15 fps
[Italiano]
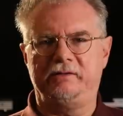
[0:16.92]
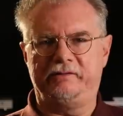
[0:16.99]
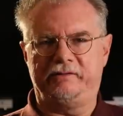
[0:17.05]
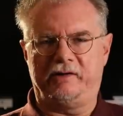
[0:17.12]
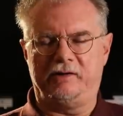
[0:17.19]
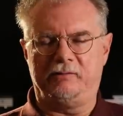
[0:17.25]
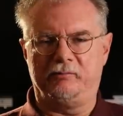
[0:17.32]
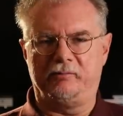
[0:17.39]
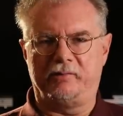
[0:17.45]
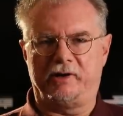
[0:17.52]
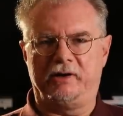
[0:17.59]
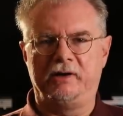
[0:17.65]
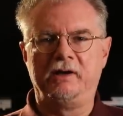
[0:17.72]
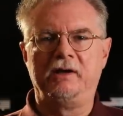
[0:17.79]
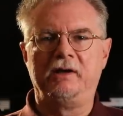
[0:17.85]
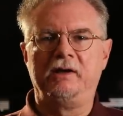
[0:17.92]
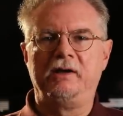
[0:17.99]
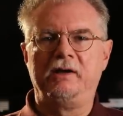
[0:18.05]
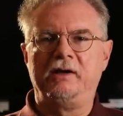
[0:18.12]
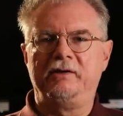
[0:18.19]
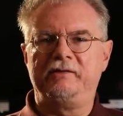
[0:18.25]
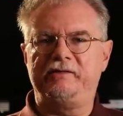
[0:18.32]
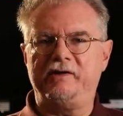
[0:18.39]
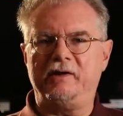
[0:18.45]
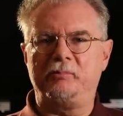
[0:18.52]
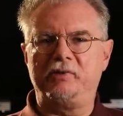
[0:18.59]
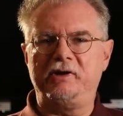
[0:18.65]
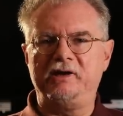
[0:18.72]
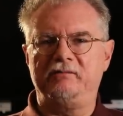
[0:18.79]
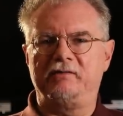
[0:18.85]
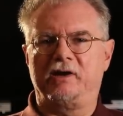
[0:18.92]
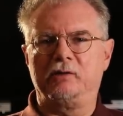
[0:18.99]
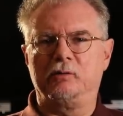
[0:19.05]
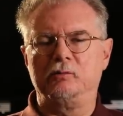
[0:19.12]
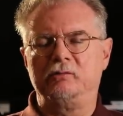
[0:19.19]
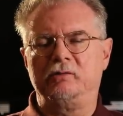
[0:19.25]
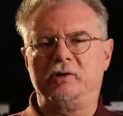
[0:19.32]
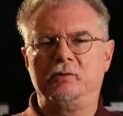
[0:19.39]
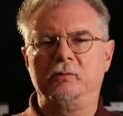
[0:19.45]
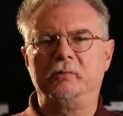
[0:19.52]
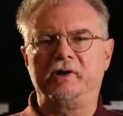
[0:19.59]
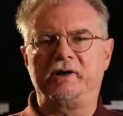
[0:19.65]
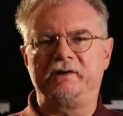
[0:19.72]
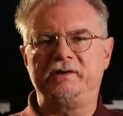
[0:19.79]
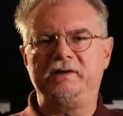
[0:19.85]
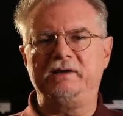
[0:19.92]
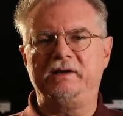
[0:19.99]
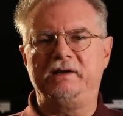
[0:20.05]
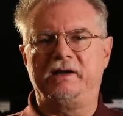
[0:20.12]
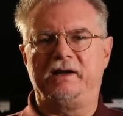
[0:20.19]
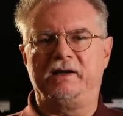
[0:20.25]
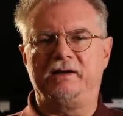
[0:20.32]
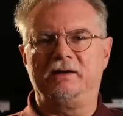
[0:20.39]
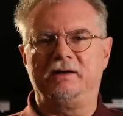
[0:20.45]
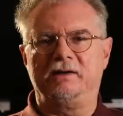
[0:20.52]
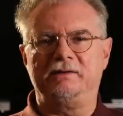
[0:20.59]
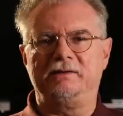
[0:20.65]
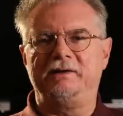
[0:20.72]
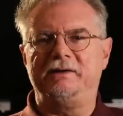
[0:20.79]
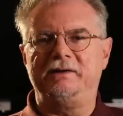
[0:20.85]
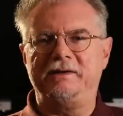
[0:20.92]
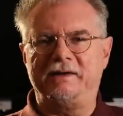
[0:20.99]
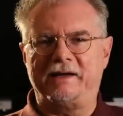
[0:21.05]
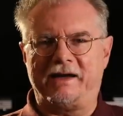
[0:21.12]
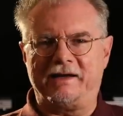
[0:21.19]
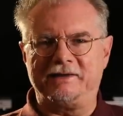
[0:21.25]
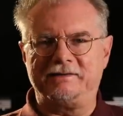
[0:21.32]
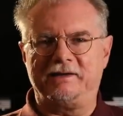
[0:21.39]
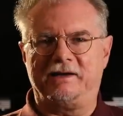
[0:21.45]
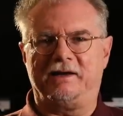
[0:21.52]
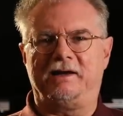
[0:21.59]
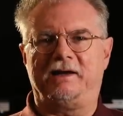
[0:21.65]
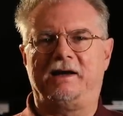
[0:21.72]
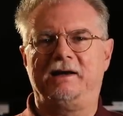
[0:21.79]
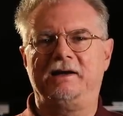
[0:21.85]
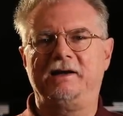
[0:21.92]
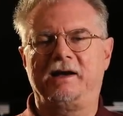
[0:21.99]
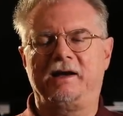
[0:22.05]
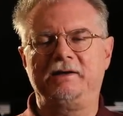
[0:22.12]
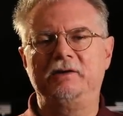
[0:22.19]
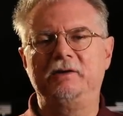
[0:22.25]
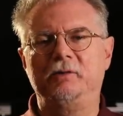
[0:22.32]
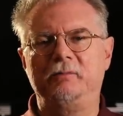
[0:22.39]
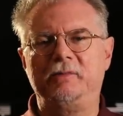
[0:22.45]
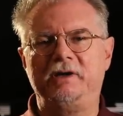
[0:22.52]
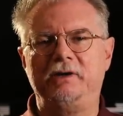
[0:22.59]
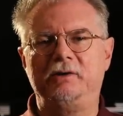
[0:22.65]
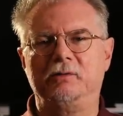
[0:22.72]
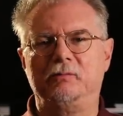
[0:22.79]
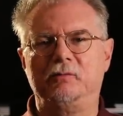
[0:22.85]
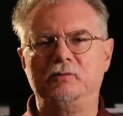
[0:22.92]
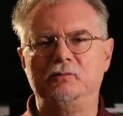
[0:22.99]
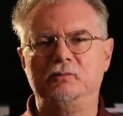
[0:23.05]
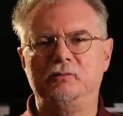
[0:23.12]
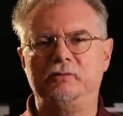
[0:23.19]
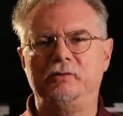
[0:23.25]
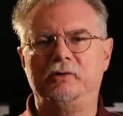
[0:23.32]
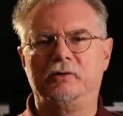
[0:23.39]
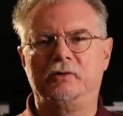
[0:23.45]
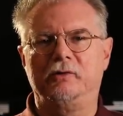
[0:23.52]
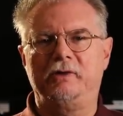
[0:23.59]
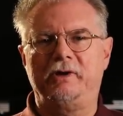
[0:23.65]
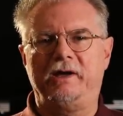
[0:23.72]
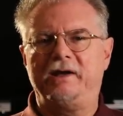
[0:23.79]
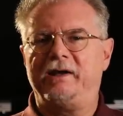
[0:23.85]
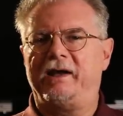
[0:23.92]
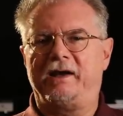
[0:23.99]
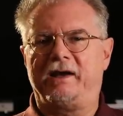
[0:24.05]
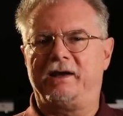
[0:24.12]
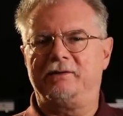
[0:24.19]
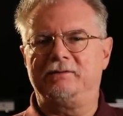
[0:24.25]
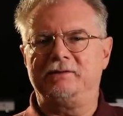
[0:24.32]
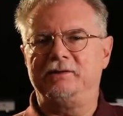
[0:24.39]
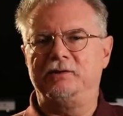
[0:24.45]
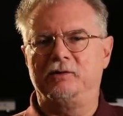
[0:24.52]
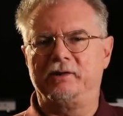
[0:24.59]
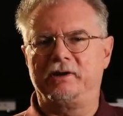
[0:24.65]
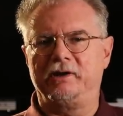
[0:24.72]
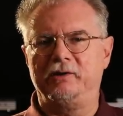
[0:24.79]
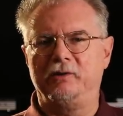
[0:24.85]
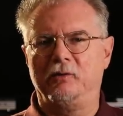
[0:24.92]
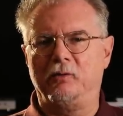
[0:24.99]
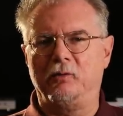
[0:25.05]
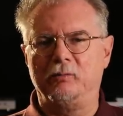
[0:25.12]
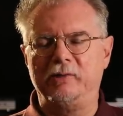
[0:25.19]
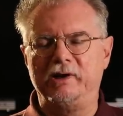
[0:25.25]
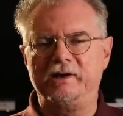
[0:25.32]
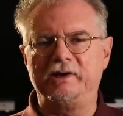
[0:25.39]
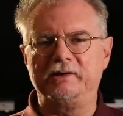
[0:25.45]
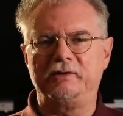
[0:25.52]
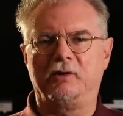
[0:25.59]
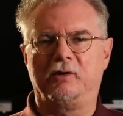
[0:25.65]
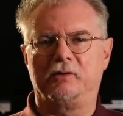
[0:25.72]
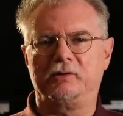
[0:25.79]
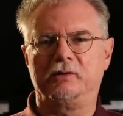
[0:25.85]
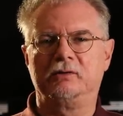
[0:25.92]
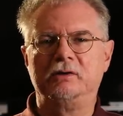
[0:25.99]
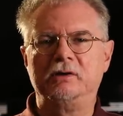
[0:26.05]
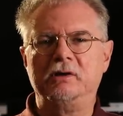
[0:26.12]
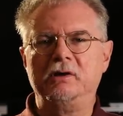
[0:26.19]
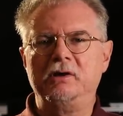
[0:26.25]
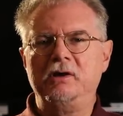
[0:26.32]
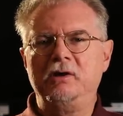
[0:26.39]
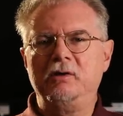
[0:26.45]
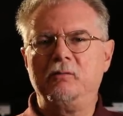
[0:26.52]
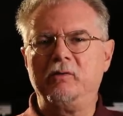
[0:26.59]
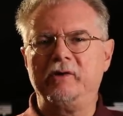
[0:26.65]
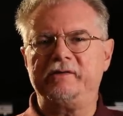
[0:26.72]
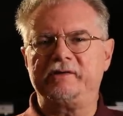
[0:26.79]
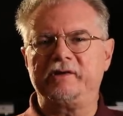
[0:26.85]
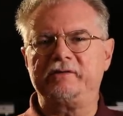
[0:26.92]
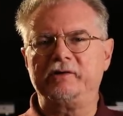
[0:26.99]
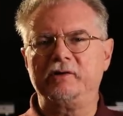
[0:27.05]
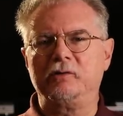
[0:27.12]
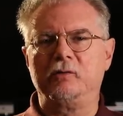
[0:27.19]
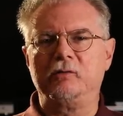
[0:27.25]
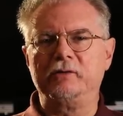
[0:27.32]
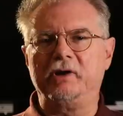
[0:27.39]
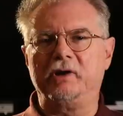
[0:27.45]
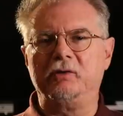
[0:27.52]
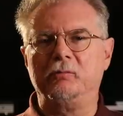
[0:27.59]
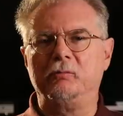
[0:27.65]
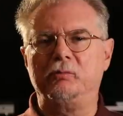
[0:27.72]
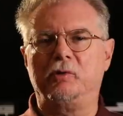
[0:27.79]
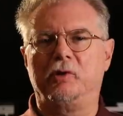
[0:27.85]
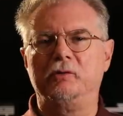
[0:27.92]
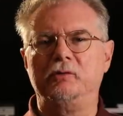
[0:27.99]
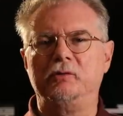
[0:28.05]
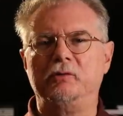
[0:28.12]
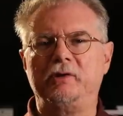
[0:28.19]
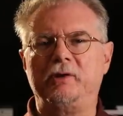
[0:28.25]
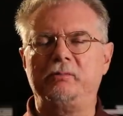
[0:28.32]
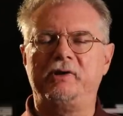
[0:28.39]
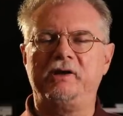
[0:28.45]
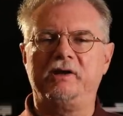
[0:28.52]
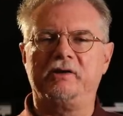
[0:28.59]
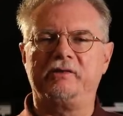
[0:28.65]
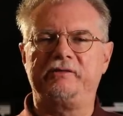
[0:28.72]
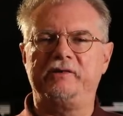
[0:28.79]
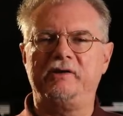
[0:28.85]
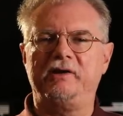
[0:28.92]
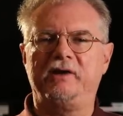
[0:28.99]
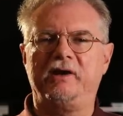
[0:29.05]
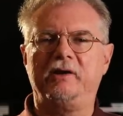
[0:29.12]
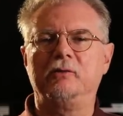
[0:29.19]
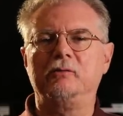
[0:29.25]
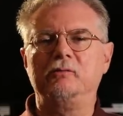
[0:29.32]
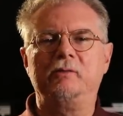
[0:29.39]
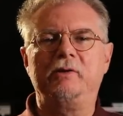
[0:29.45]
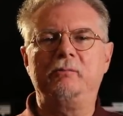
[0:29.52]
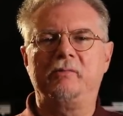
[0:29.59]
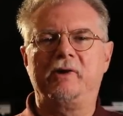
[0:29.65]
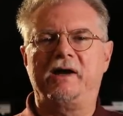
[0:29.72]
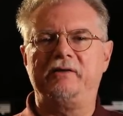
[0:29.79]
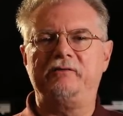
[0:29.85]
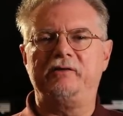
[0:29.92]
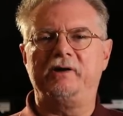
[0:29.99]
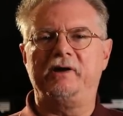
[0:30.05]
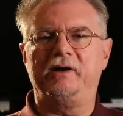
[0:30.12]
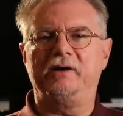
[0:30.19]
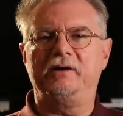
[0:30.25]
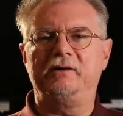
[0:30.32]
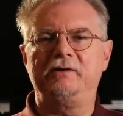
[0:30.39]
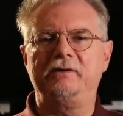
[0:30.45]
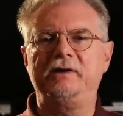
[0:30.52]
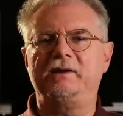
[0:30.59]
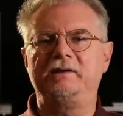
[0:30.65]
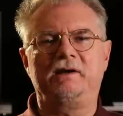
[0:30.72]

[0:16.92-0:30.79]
di sempre si apriva con una copertina dedicata al grande Domenico Modugno, ed era, io credo, obbligatorio, questa seconda non può non aprirsi che con un'immagine di